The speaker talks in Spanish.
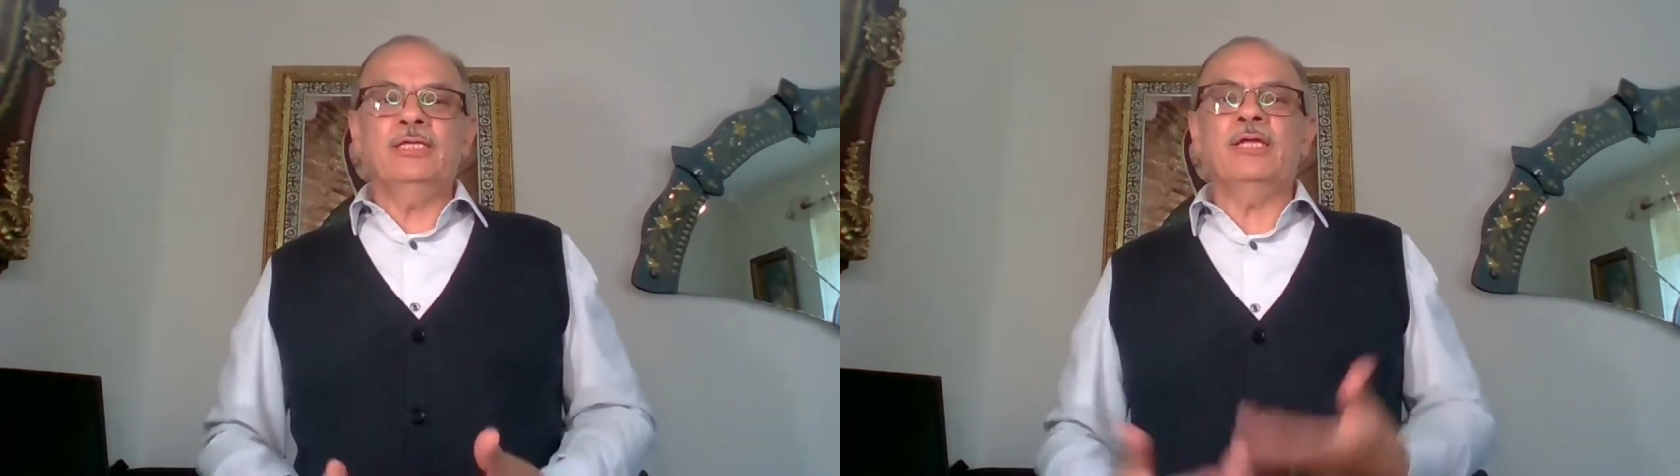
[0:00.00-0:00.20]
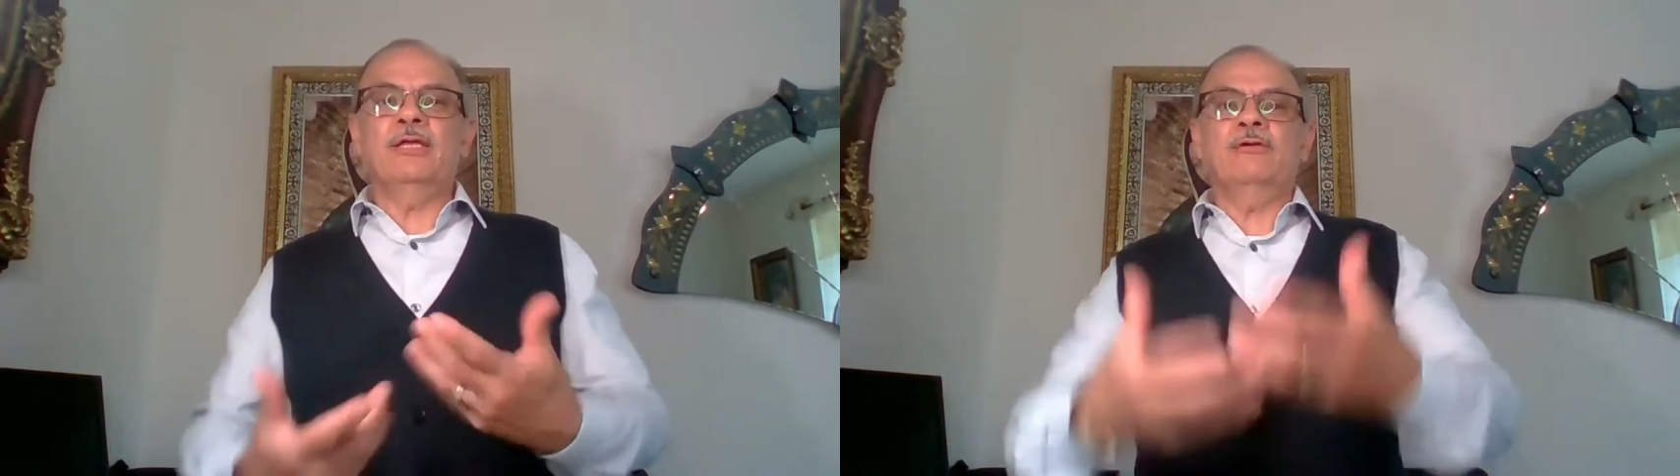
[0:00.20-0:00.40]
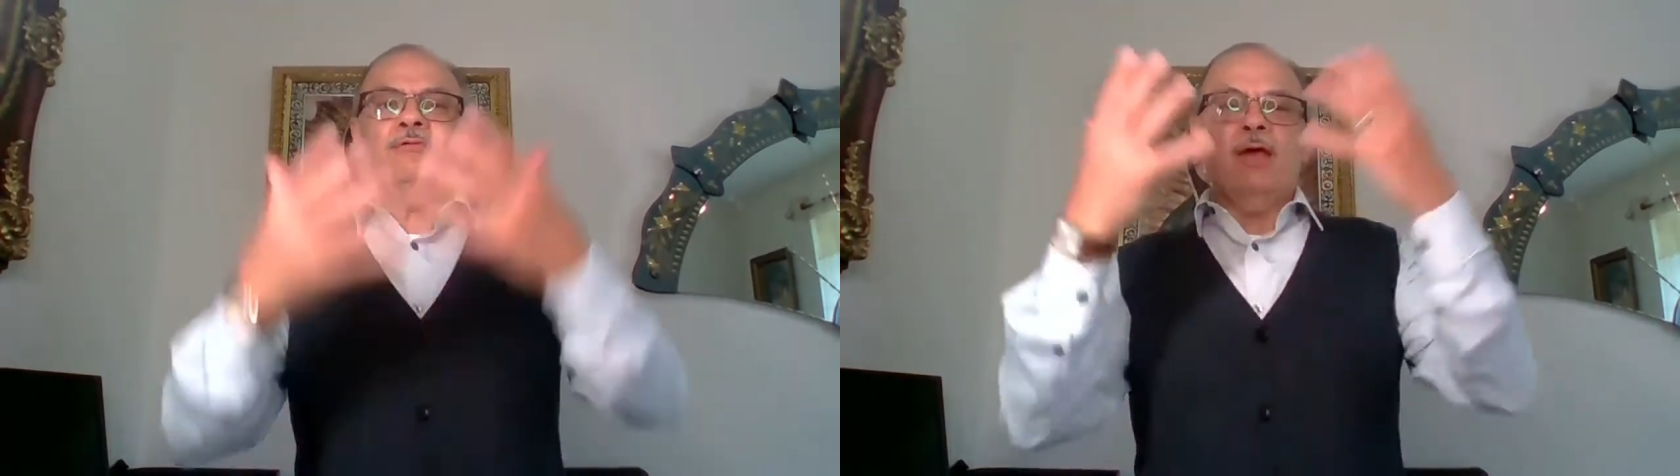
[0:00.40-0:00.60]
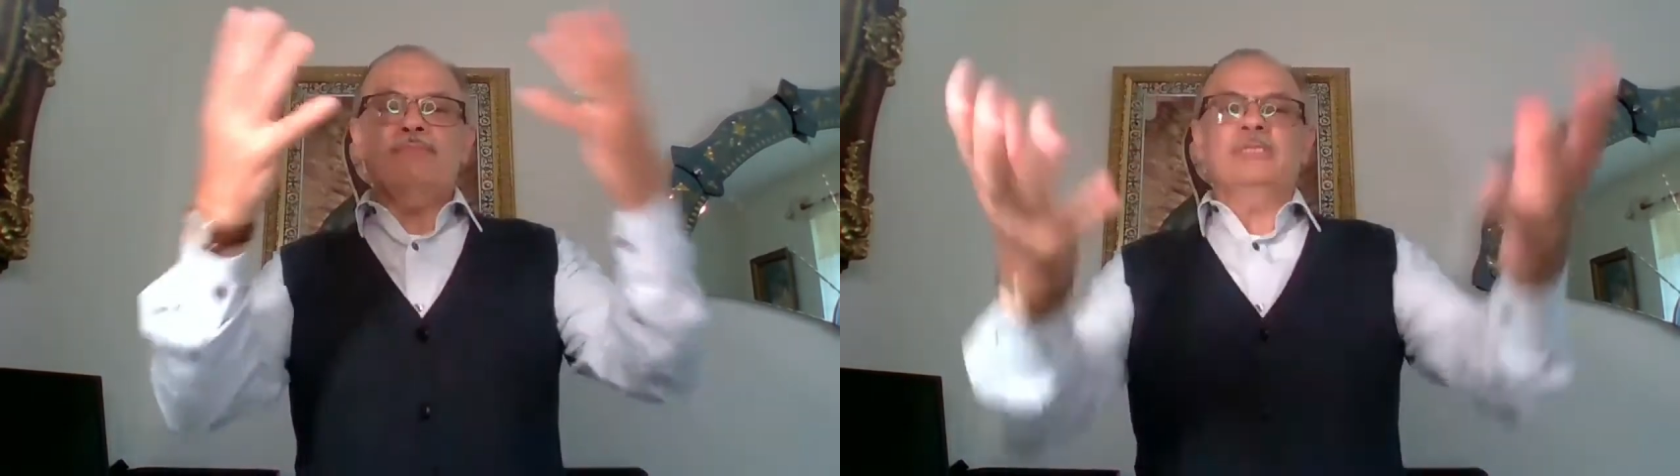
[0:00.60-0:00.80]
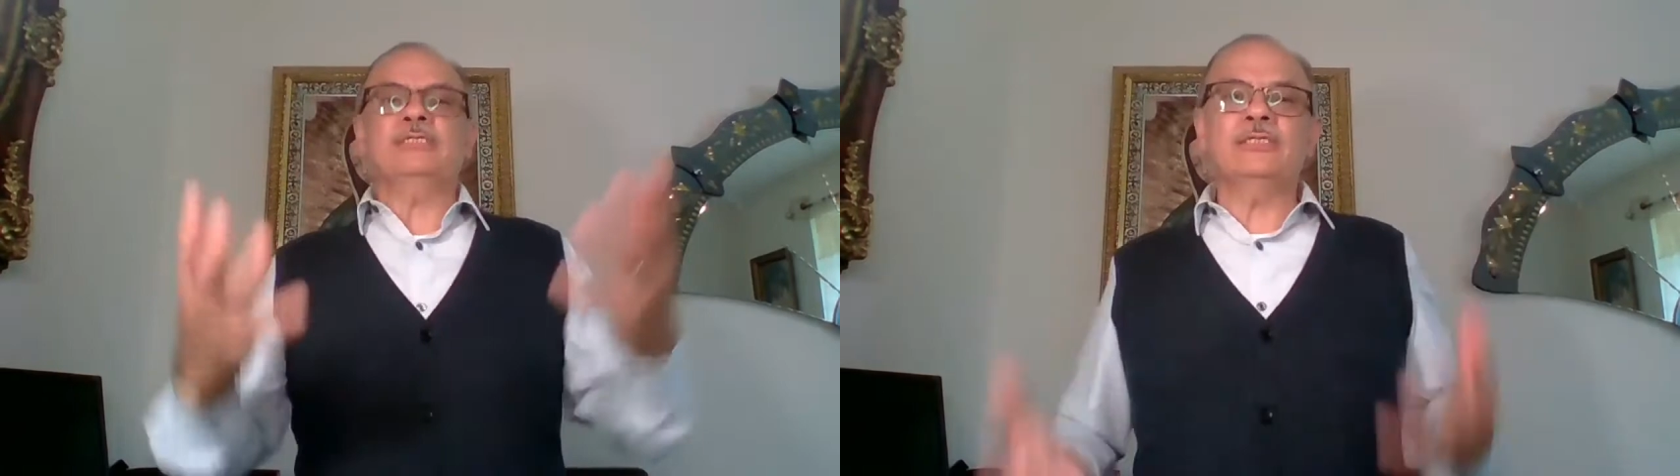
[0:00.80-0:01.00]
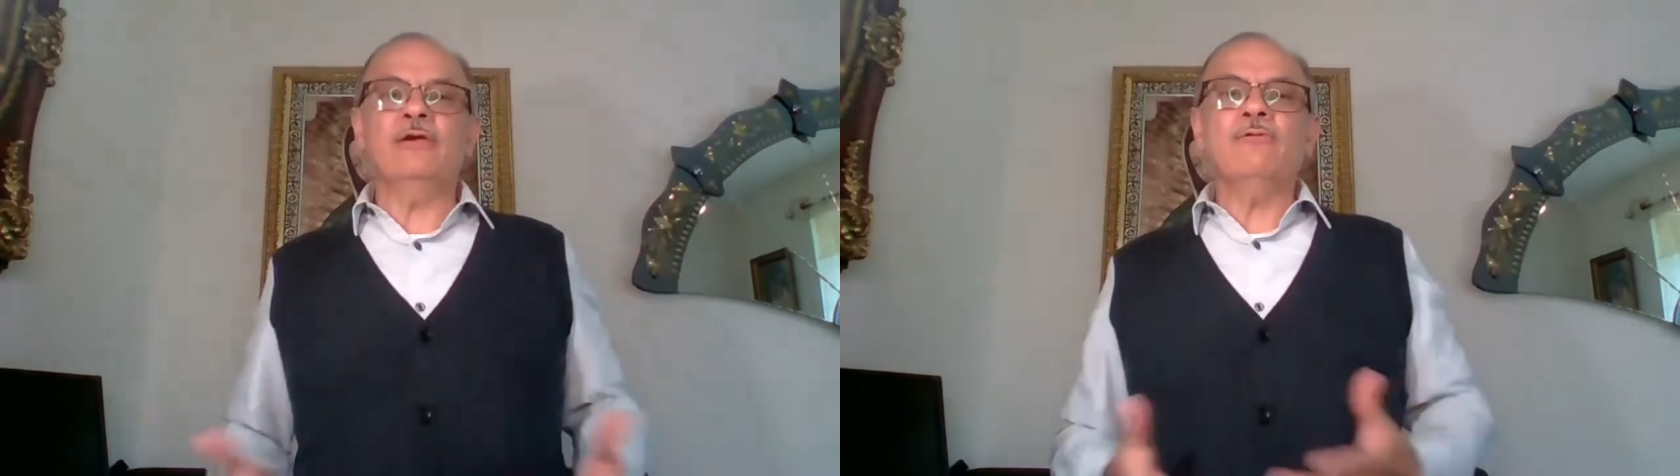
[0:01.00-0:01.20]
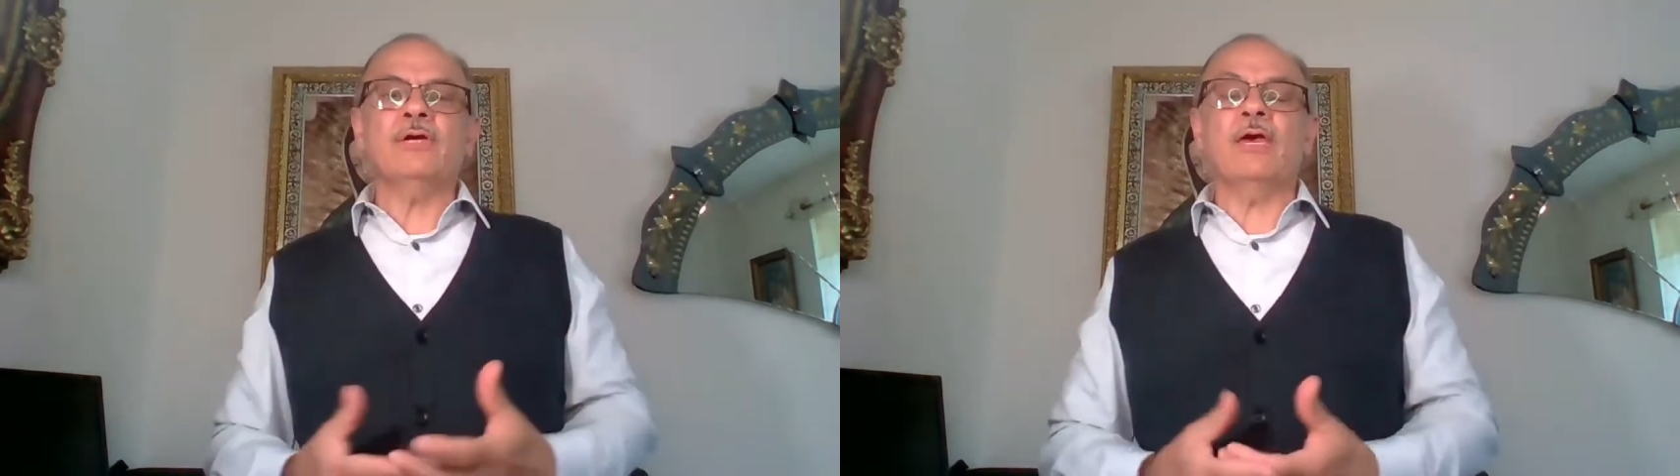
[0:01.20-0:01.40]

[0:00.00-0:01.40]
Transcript: tener una misión